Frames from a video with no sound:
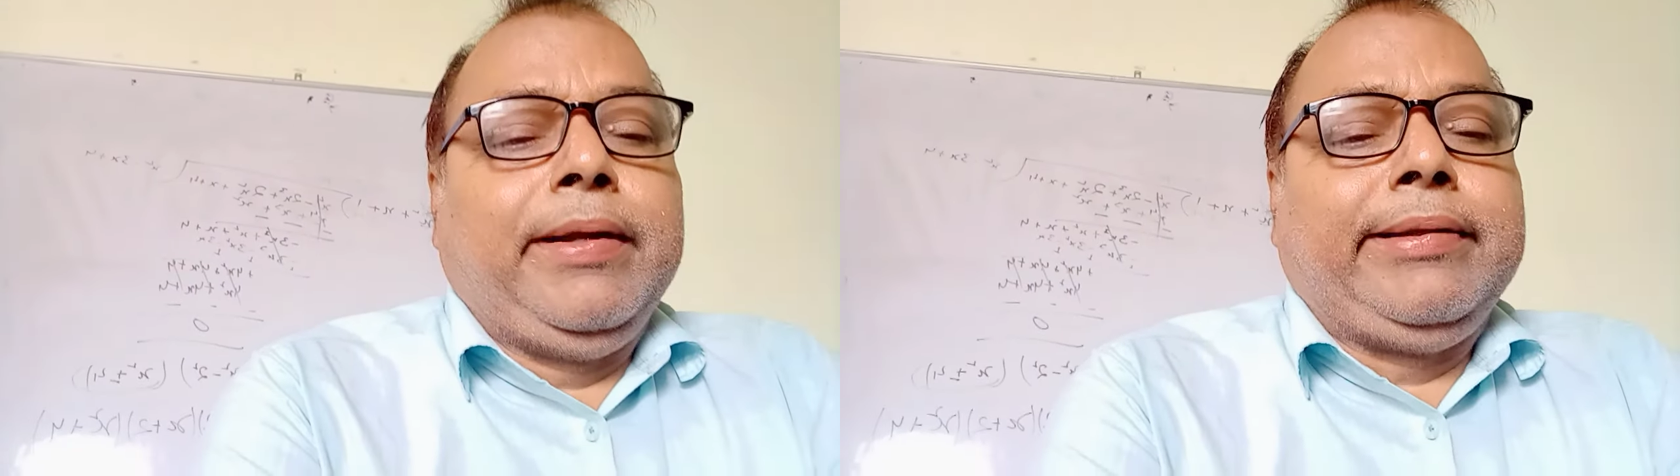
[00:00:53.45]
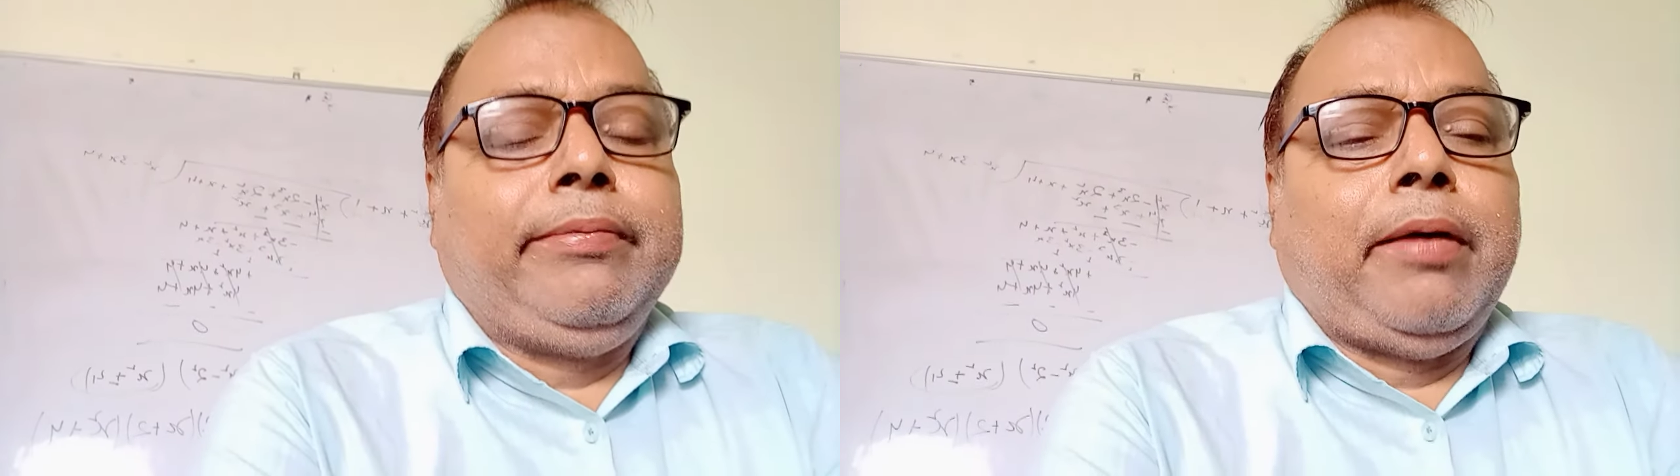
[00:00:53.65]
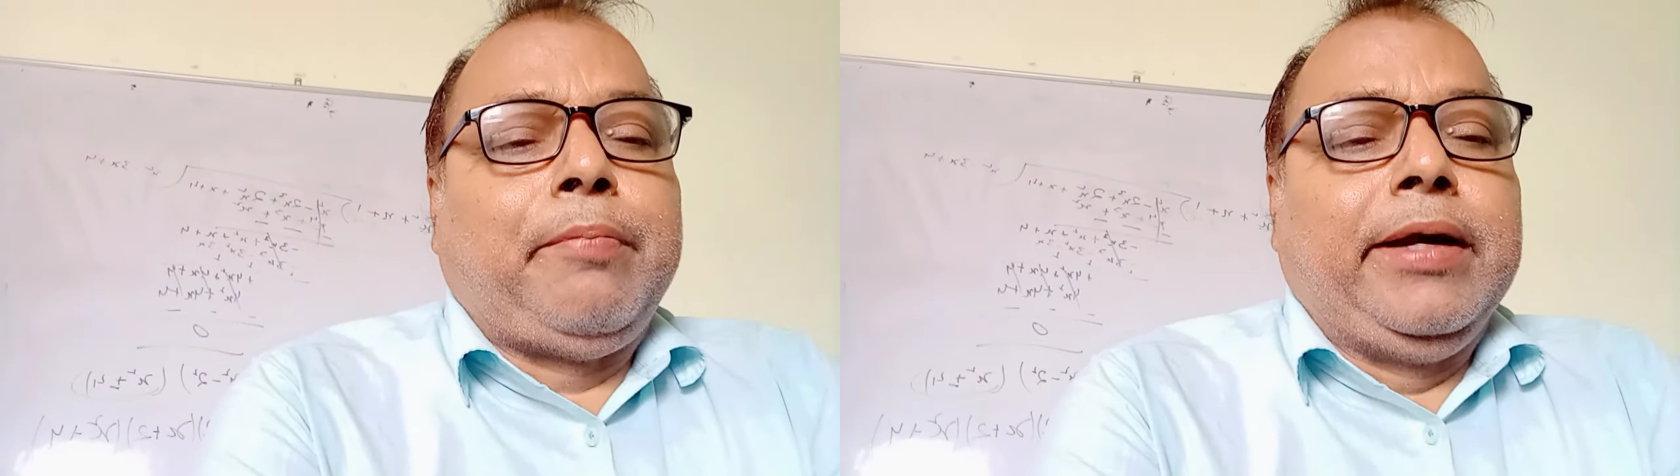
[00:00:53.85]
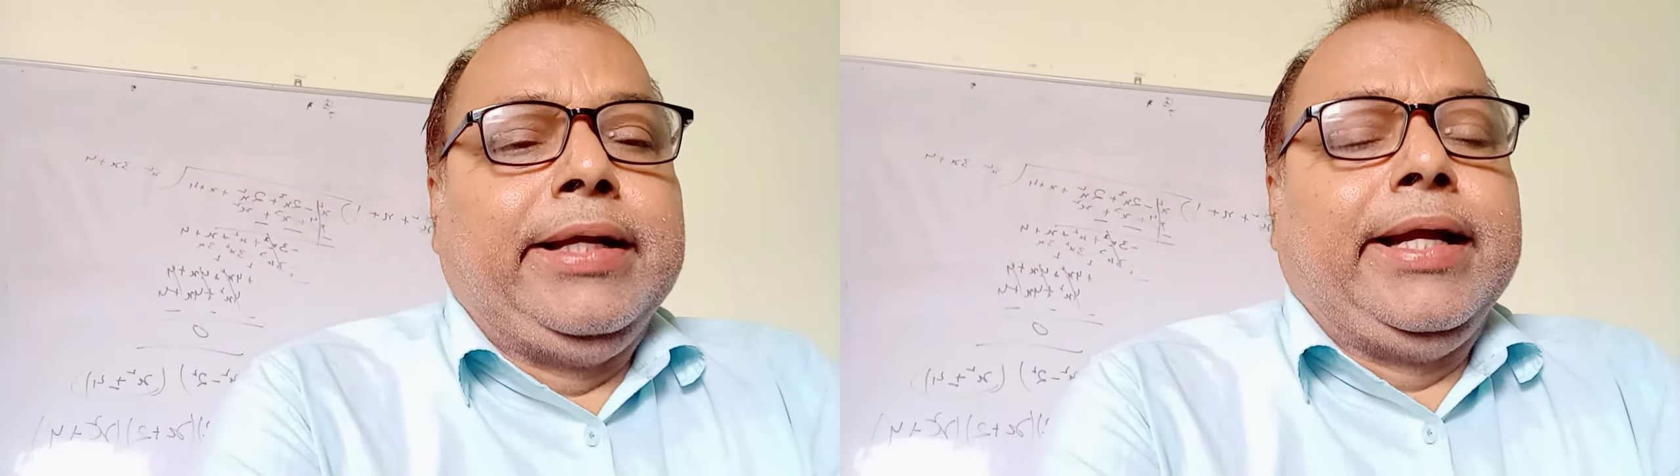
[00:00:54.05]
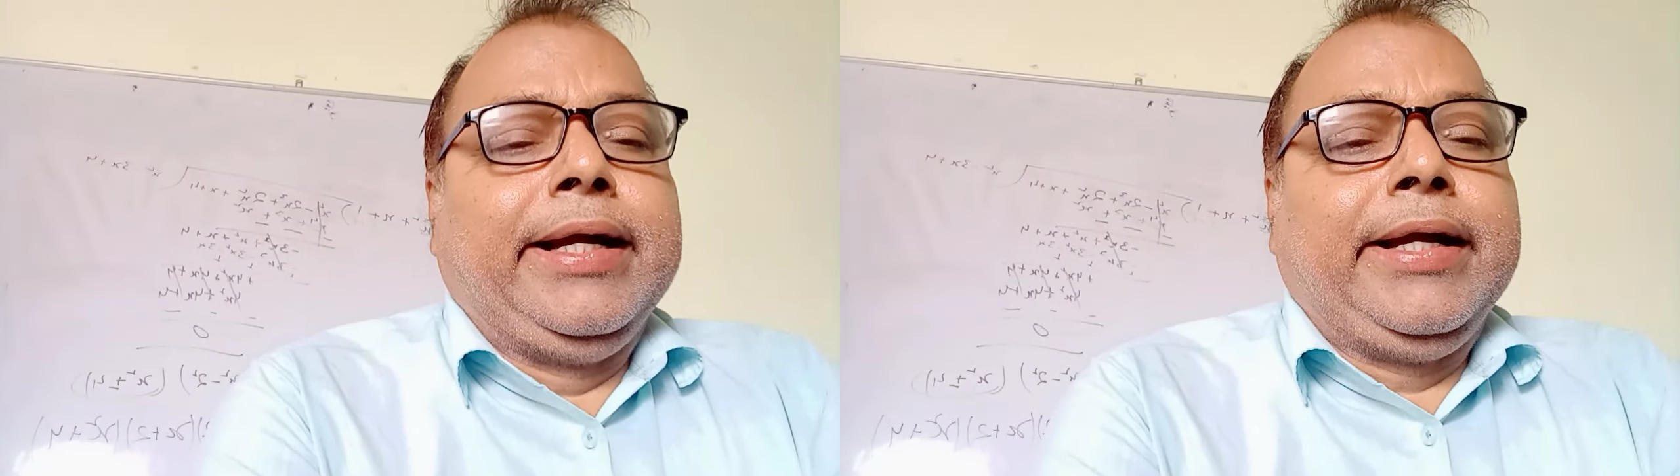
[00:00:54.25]
समय सीमा पर
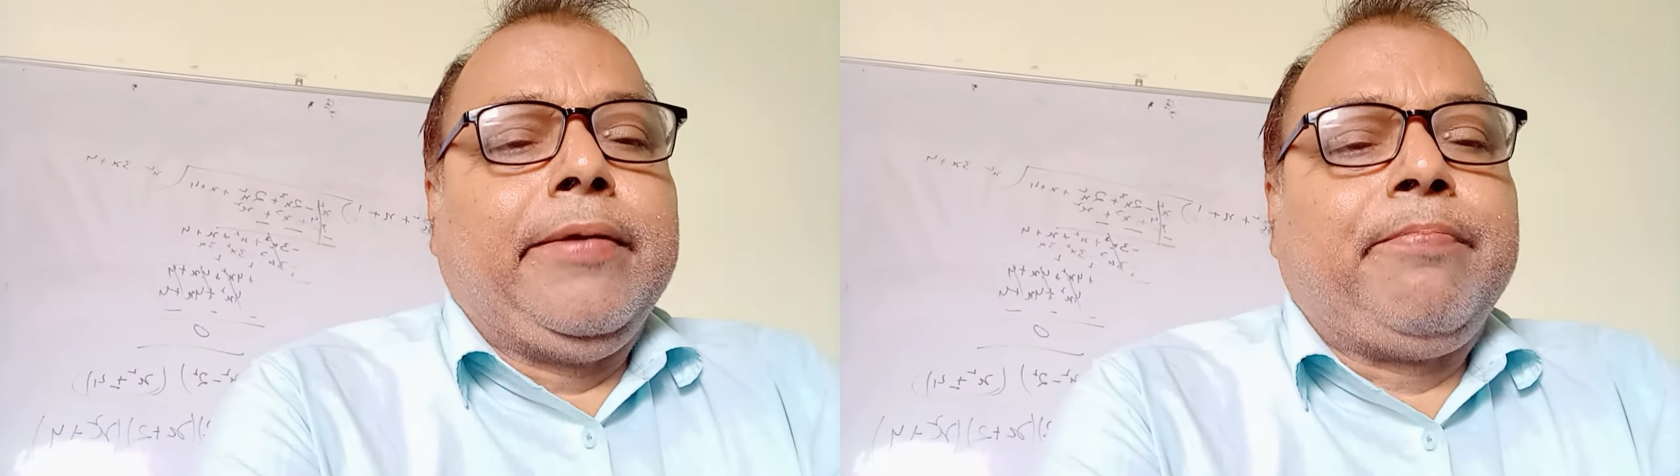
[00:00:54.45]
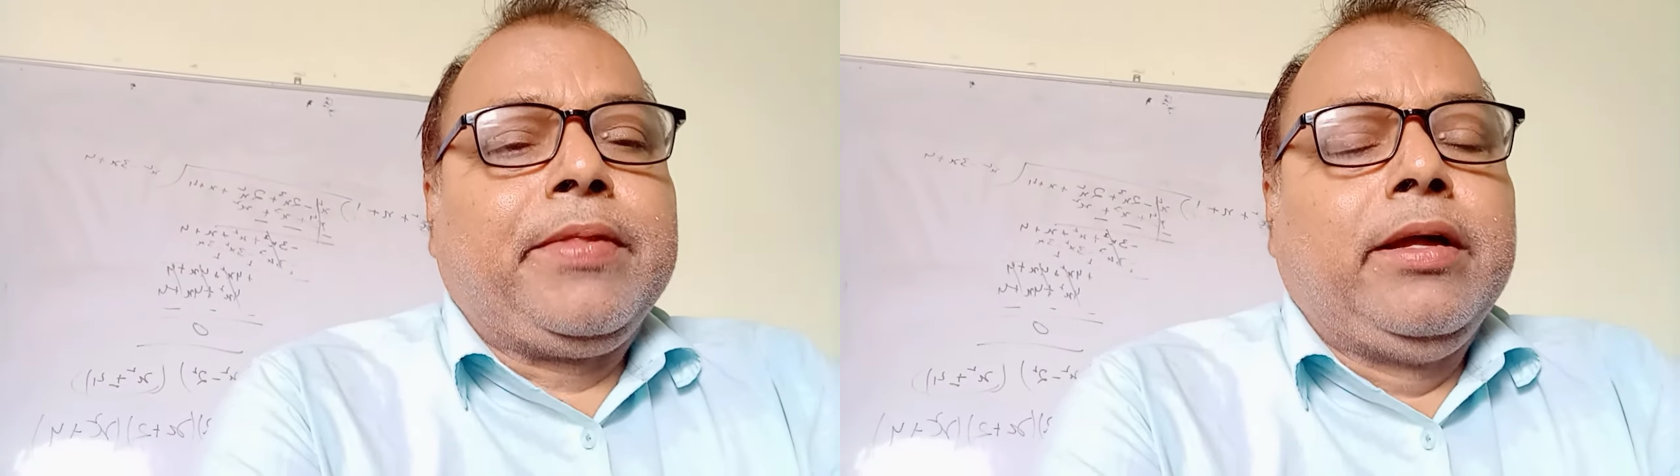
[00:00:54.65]
ली जाएगी